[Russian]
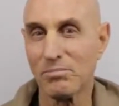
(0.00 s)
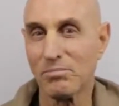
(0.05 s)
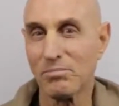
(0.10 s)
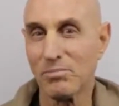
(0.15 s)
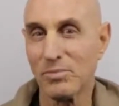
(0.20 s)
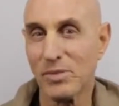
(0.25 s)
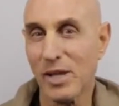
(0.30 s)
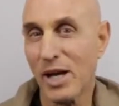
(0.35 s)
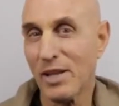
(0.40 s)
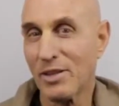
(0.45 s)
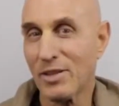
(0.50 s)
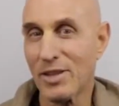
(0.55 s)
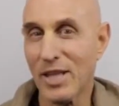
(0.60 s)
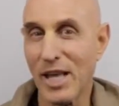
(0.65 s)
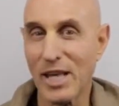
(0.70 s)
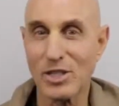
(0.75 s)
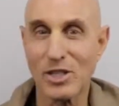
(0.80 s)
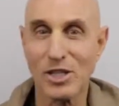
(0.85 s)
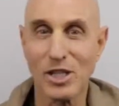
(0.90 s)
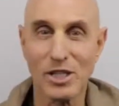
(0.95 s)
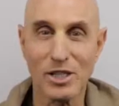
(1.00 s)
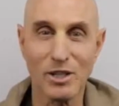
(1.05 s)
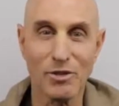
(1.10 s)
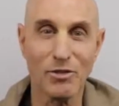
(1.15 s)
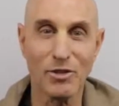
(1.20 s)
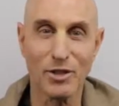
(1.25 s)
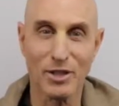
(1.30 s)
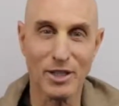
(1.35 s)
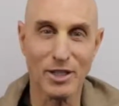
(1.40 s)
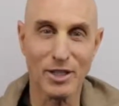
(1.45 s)
в тех храмах, мы
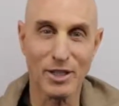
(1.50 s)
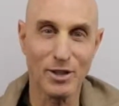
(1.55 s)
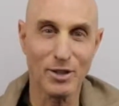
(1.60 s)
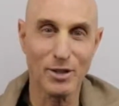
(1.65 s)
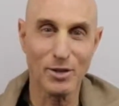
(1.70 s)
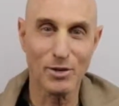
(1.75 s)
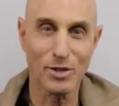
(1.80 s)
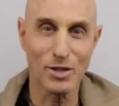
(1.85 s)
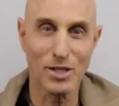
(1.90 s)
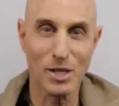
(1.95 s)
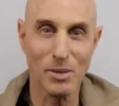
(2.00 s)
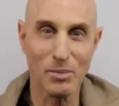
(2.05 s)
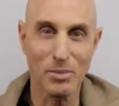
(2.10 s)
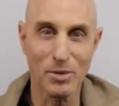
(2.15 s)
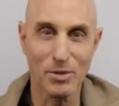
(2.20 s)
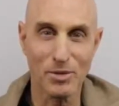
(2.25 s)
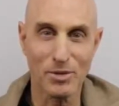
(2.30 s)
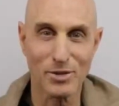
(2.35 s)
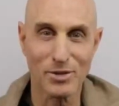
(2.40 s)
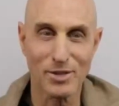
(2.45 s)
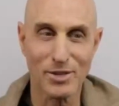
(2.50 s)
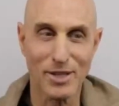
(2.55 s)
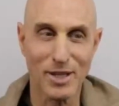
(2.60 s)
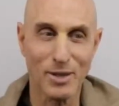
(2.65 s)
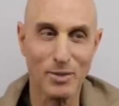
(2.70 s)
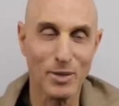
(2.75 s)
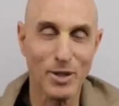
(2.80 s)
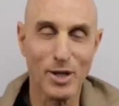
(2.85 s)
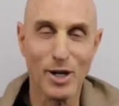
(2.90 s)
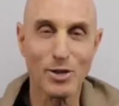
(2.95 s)
становимся не такими
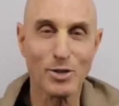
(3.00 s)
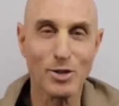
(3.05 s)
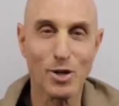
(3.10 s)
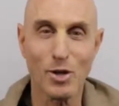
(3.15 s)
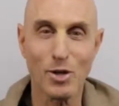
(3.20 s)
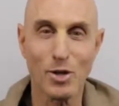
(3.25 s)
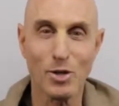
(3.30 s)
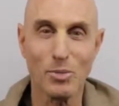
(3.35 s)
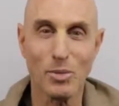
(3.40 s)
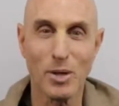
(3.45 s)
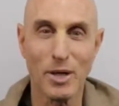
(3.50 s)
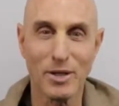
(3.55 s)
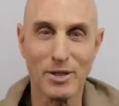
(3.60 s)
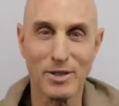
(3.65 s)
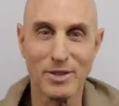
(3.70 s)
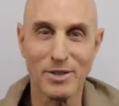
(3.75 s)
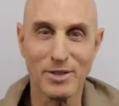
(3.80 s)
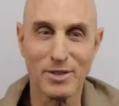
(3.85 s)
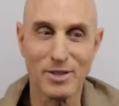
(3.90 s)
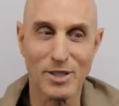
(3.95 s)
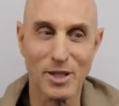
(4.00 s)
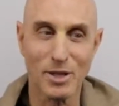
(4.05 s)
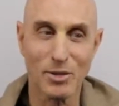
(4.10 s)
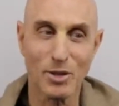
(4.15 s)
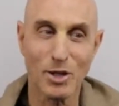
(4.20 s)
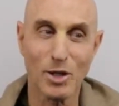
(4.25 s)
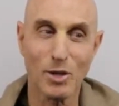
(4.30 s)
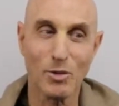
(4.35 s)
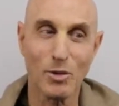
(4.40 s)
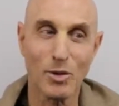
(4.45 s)
важными, и мы все шутим на
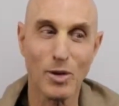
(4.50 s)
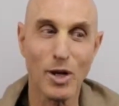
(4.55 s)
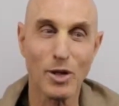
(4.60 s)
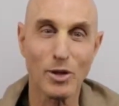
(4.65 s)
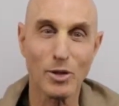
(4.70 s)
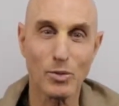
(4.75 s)
эту тему.